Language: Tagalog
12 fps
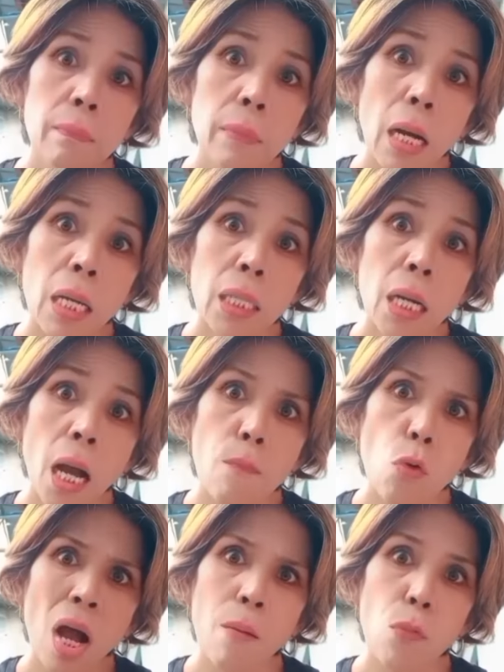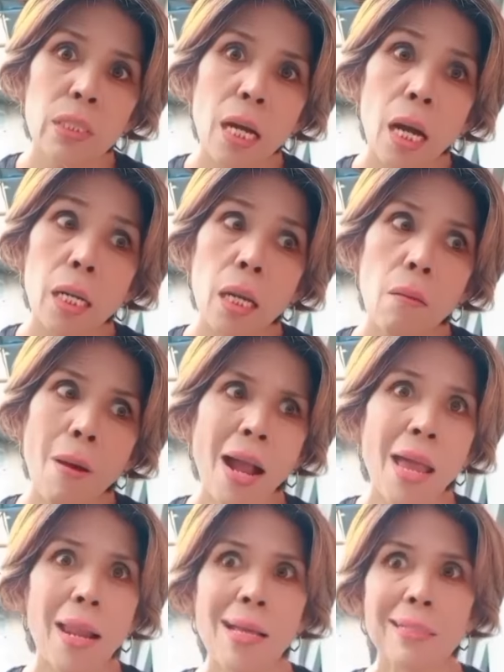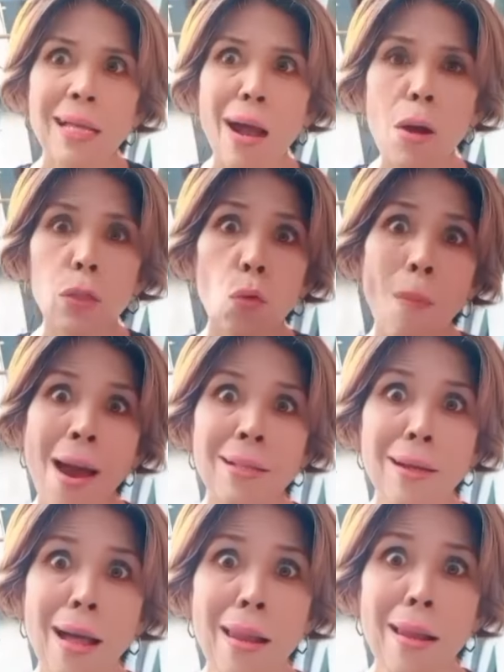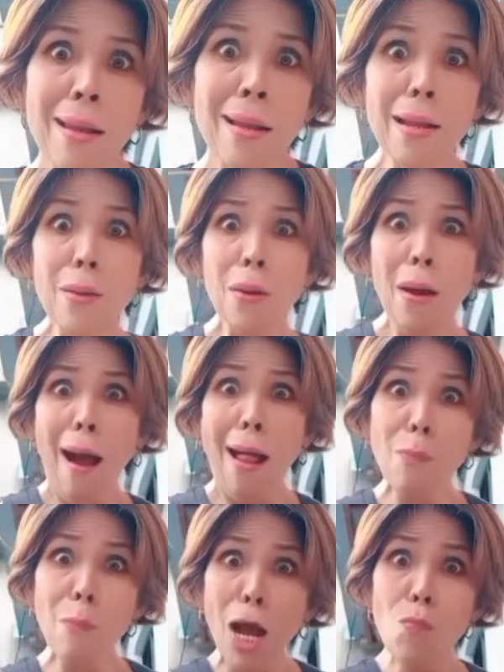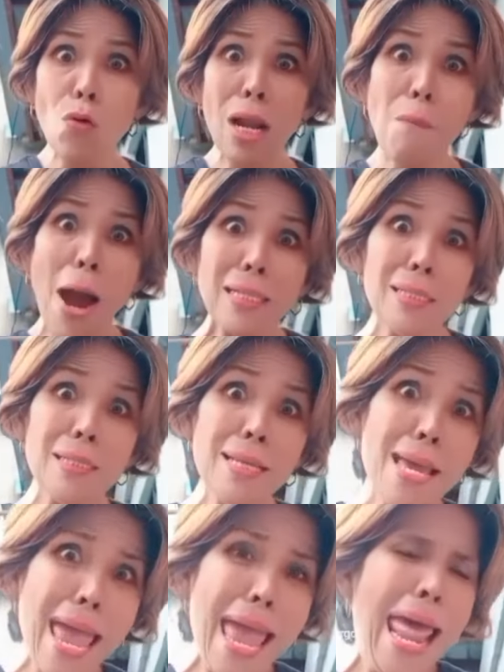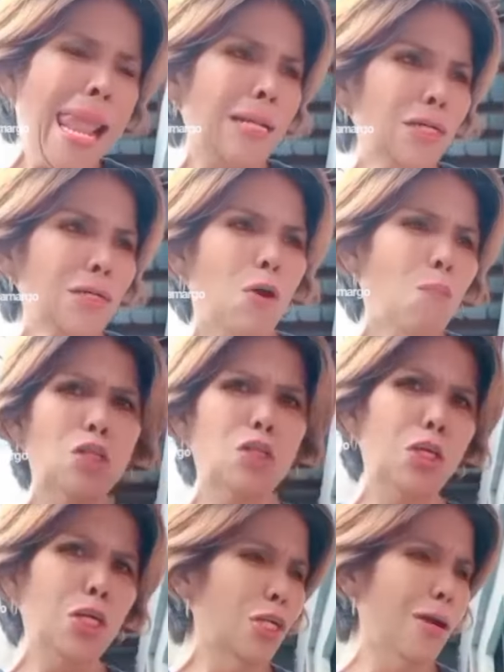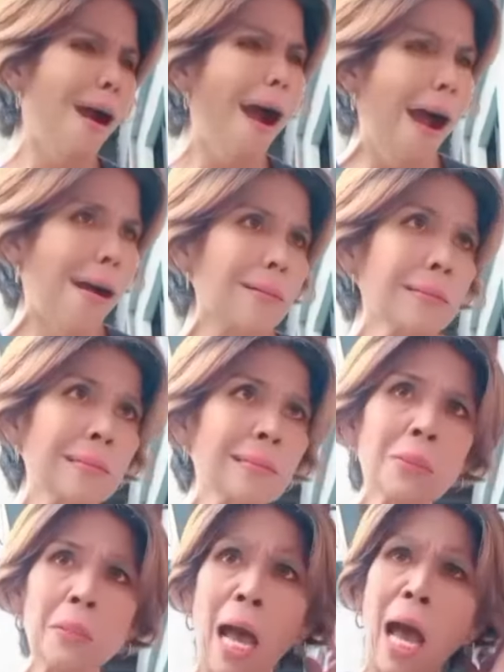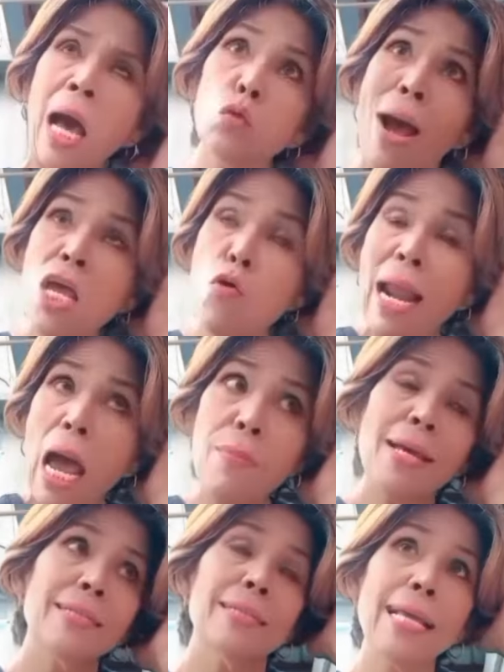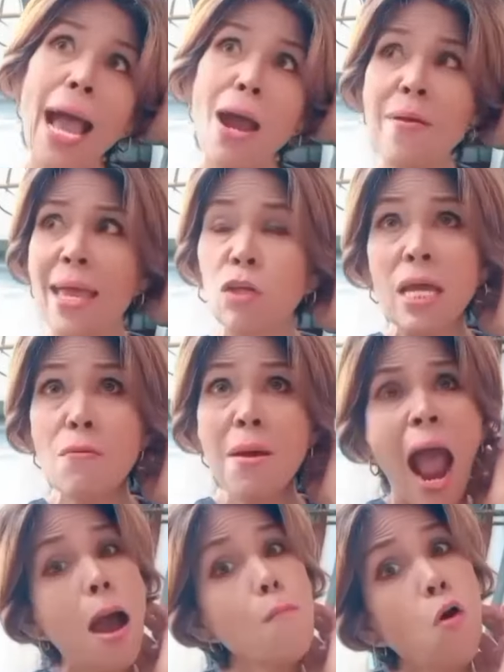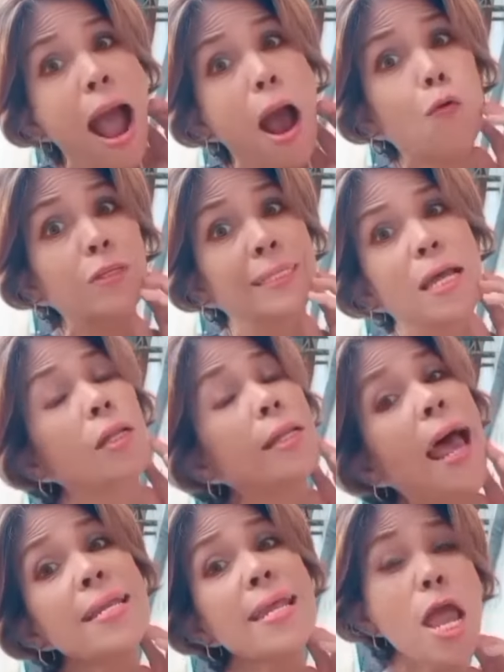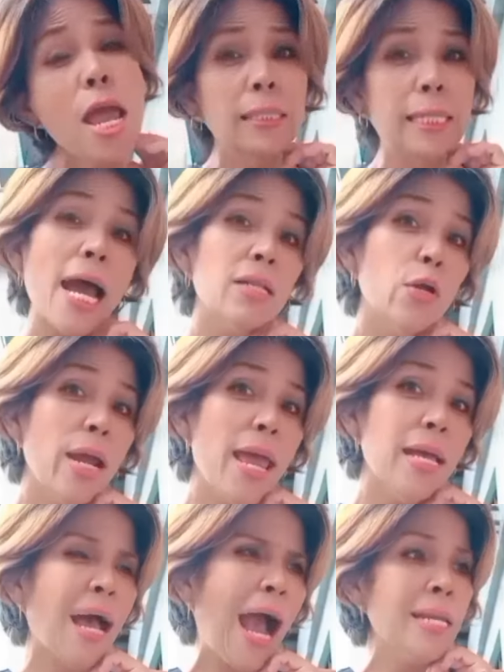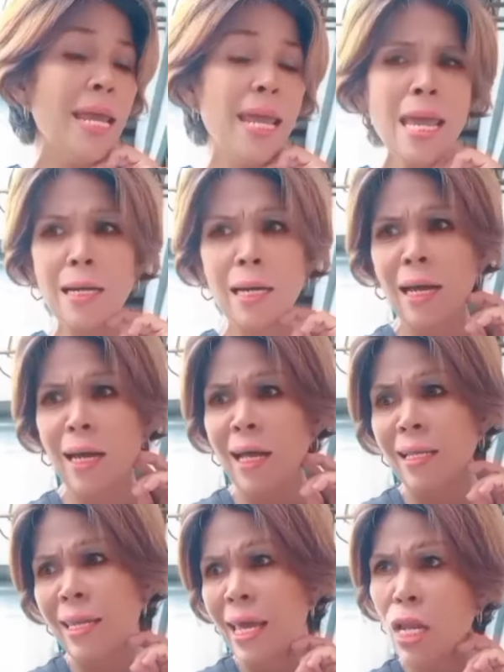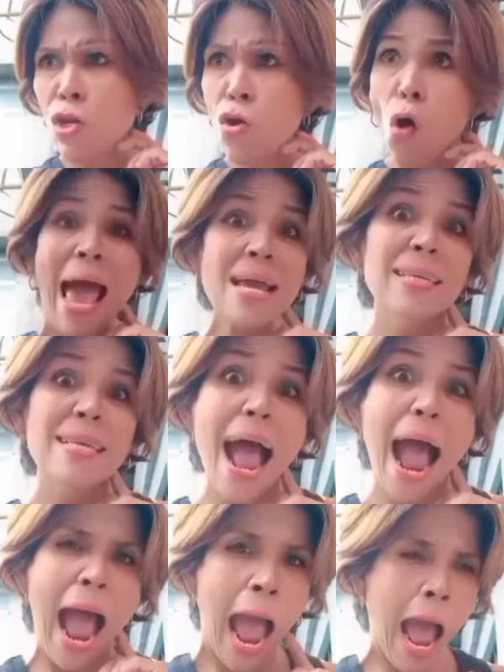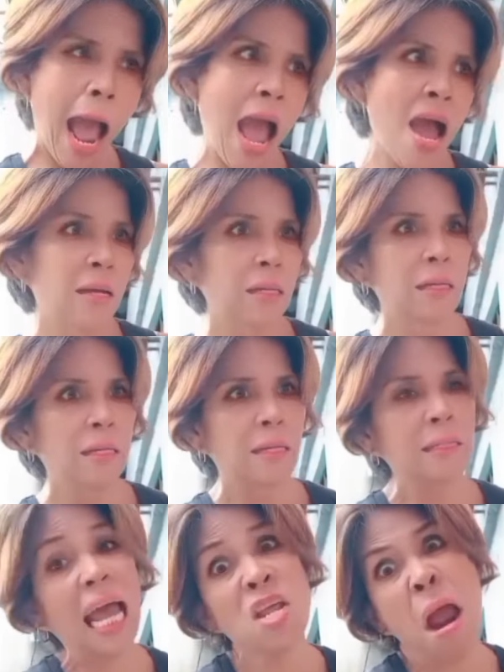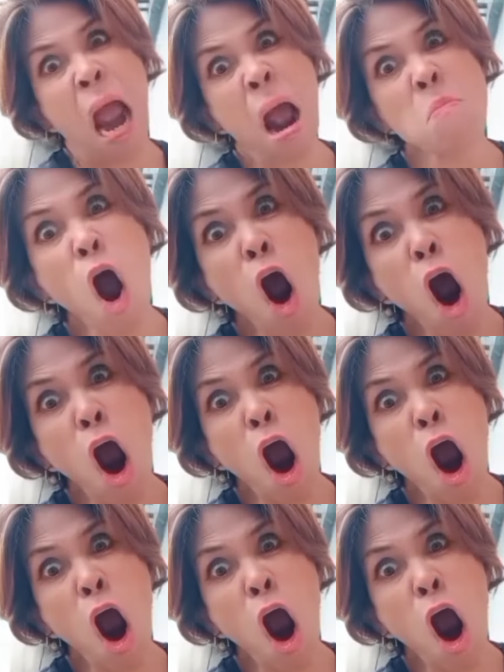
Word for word: Bakit kamukha mo si Heart Evangelista habang tumatagal? Hala, paano mo napansin? Papansin ka. Actually, marami nagsasabi. Yung iba, kamukha ako ni Nadine, ni Catherine, tsaka ni, ni ano, Liza. Tsaka ni mama mo.